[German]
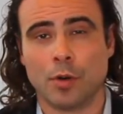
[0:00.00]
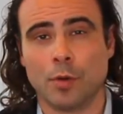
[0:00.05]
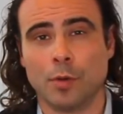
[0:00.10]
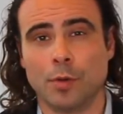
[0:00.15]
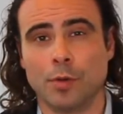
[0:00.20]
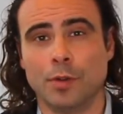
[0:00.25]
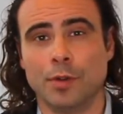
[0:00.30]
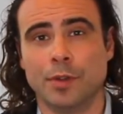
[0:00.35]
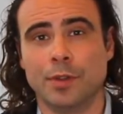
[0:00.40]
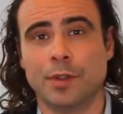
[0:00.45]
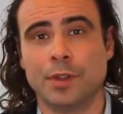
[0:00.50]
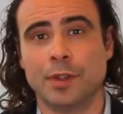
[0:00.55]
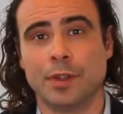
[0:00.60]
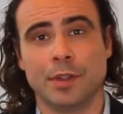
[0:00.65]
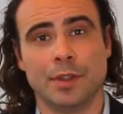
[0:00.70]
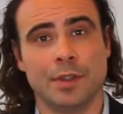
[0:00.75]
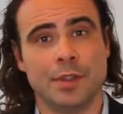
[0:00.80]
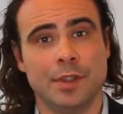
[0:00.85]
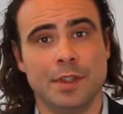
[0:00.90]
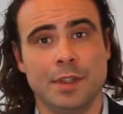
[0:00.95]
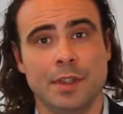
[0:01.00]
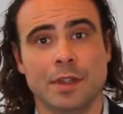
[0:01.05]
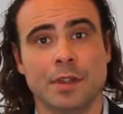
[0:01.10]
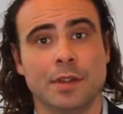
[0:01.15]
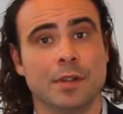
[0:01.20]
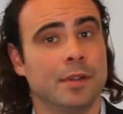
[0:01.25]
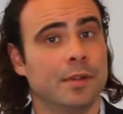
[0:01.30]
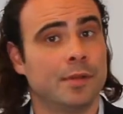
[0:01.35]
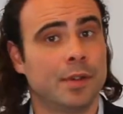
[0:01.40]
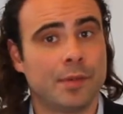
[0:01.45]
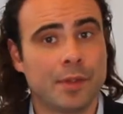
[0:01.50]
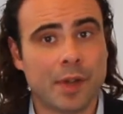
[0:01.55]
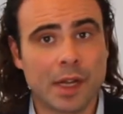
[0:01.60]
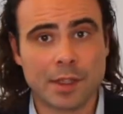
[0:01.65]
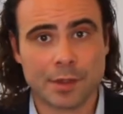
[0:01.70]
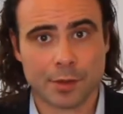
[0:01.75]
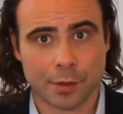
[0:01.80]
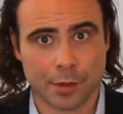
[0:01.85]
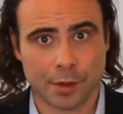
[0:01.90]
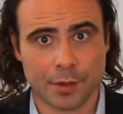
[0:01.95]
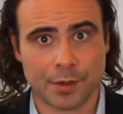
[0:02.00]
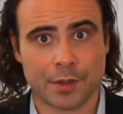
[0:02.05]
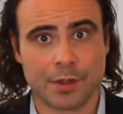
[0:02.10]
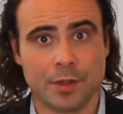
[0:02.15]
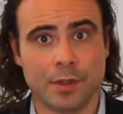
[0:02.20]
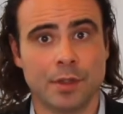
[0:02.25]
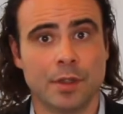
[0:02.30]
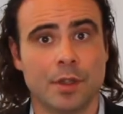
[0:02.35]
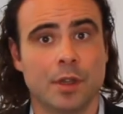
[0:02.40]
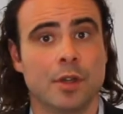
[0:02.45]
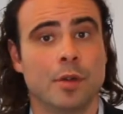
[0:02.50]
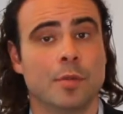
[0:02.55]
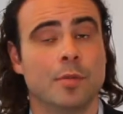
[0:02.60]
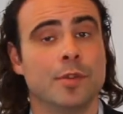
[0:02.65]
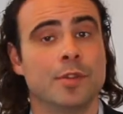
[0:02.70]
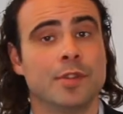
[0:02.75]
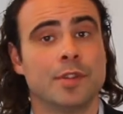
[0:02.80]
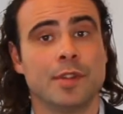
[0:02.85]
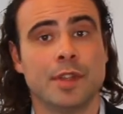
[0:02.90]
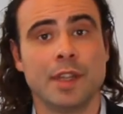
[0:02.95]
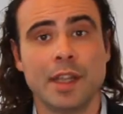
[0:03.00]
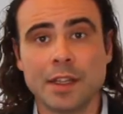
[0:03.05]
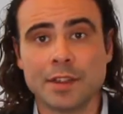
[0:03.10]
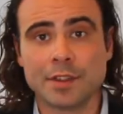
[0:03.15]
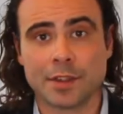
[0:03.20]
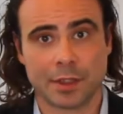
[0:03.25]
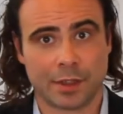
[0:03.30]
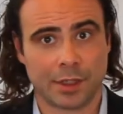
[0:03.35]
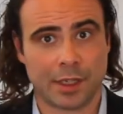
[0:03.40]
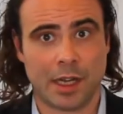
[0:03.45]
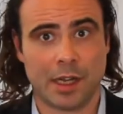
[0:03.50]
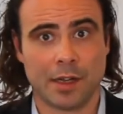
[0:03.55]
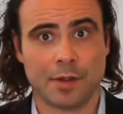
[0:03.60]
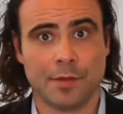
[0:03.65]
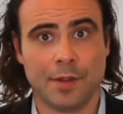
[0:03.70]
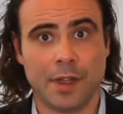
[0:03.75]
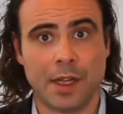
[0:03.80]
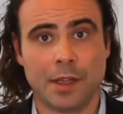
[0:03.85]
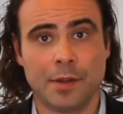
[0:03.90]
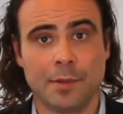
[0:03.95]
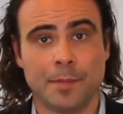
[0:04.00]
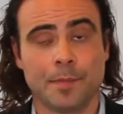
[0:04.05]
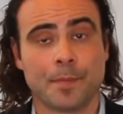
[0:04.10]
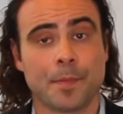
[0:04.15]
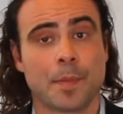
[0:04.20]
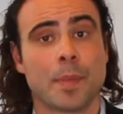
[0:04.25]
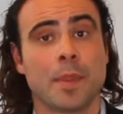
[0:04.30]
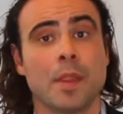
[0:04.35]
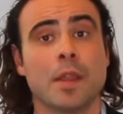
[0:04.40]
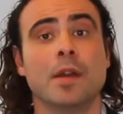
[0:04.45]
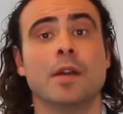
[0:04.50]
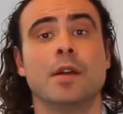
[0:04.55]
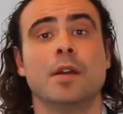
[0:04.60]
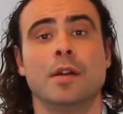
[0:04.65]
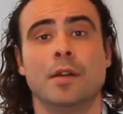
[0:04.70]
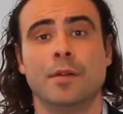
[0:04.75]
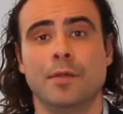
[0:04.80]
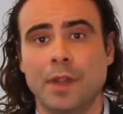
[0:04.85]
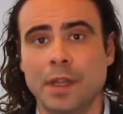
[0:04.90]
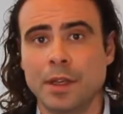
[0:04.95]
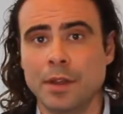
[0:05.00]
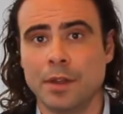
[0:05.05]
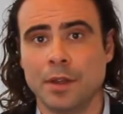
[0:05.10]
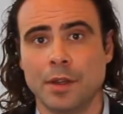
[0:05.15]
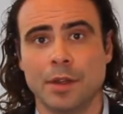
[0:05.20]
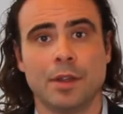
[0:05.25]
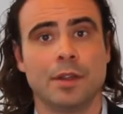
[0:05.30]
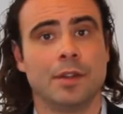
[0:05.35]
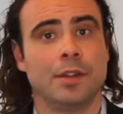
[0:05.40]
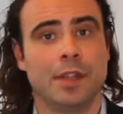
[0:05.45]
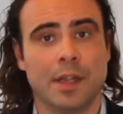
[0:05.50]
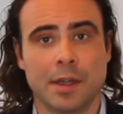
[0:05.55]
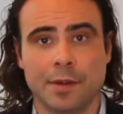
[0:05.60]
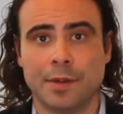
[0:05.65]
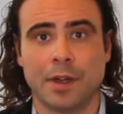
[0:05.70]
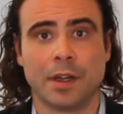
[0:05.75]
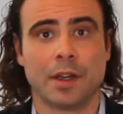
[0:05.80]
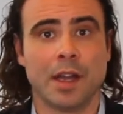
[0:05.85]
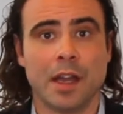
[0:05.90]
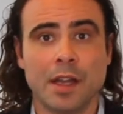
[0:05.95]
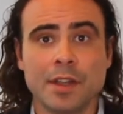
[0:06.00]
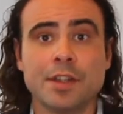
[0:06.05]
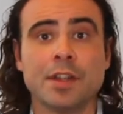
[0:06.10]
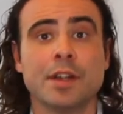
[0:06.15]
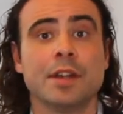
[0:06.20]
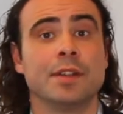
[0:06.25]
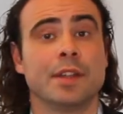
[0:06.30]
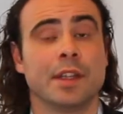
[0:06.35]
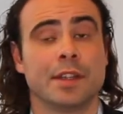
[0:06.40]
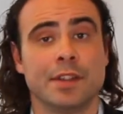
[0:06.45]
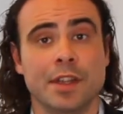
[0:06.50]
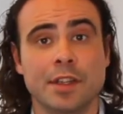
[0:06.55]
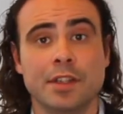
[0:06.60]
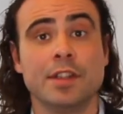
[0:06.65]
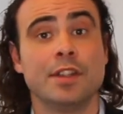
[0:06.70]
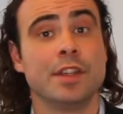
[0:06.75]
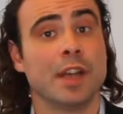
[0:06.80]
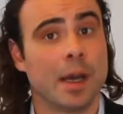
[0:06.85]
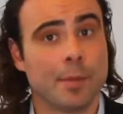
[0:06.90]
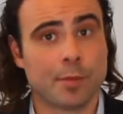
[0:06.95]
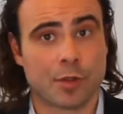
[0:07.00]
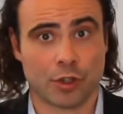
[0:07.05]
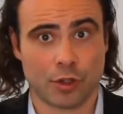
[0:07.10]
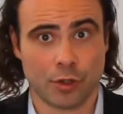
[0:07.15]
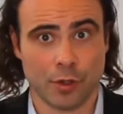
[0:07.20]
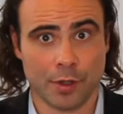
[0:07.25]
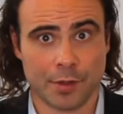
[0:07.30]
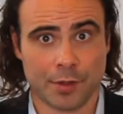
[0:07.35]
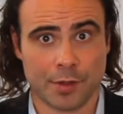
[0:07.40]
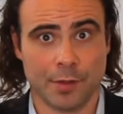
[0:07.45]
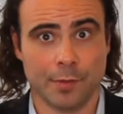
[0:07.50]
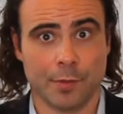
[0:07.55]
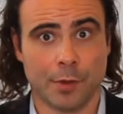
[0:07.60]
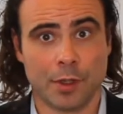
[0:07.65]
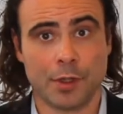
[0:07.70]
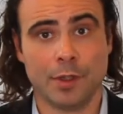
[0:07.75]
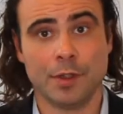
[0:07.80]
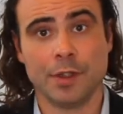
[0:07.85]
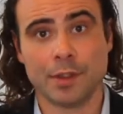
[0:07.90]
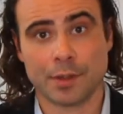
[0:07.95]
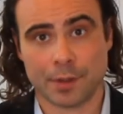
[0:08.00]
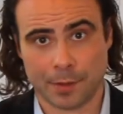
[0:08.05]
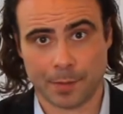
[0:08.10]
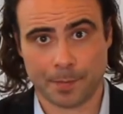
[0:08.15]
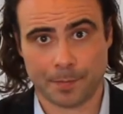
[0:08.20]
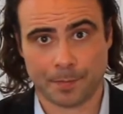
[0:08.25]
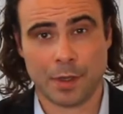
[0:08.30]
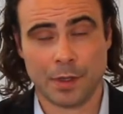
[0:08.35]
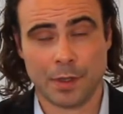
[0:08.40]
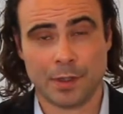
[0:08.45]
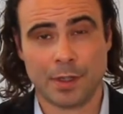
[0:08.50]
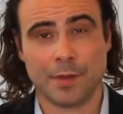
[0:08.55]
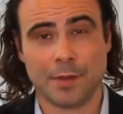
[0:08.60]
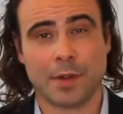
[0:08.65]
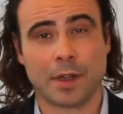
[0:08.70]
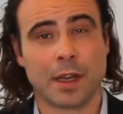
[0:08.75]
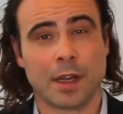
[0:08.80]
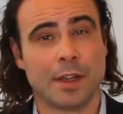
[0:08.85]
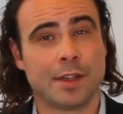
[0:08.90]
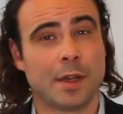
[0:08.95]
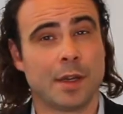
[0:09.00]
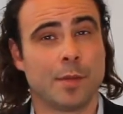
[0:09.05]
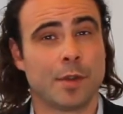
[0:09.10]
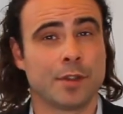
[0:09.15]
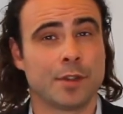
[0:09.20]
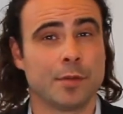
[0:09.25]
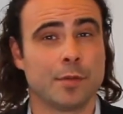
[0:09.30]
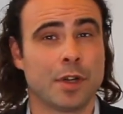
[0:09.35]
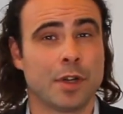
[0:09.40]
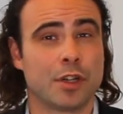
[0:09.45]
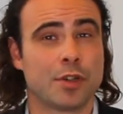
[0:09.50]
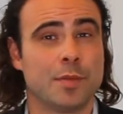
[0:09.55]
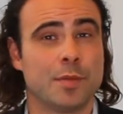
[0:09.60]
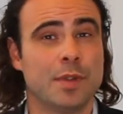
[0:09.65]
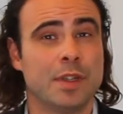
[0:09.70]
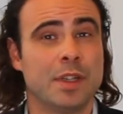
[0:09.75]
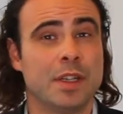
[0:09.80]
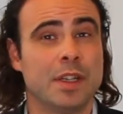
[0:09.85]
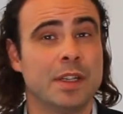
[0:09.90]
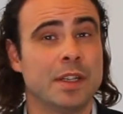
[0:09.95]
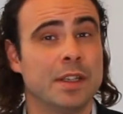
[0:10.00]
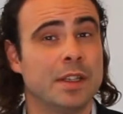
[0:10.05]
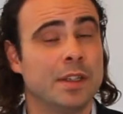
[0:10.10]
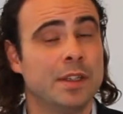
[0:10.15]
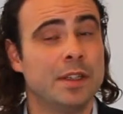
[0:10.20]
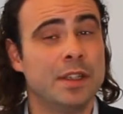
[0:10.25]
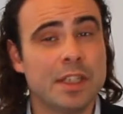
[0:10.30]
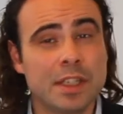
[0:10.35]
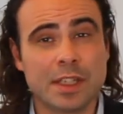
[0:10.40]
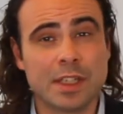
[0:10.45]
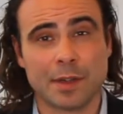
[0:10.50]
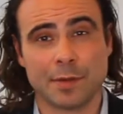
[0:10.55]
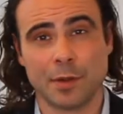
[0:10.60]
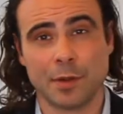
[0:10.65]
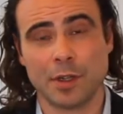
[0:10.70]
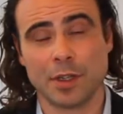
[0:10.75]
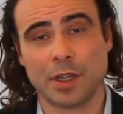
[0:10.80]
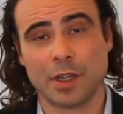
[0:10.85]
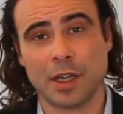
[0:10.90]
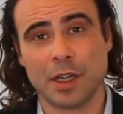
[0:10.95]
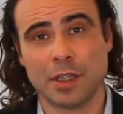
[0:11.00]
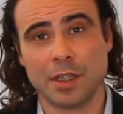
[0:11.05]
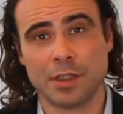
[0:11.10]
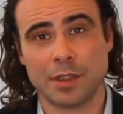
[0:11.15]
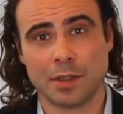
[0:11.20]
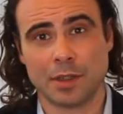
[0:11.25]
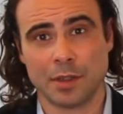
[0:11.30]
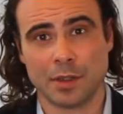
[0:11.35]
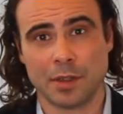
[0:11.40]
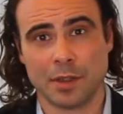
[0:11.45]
und die Verfahrenskosten müssen erst getragen werden, wenn der Vergleich tatsächlich abgeschlossen worden ist. Ist der Vergleich aber zum Beispiel nicht erfolgreich,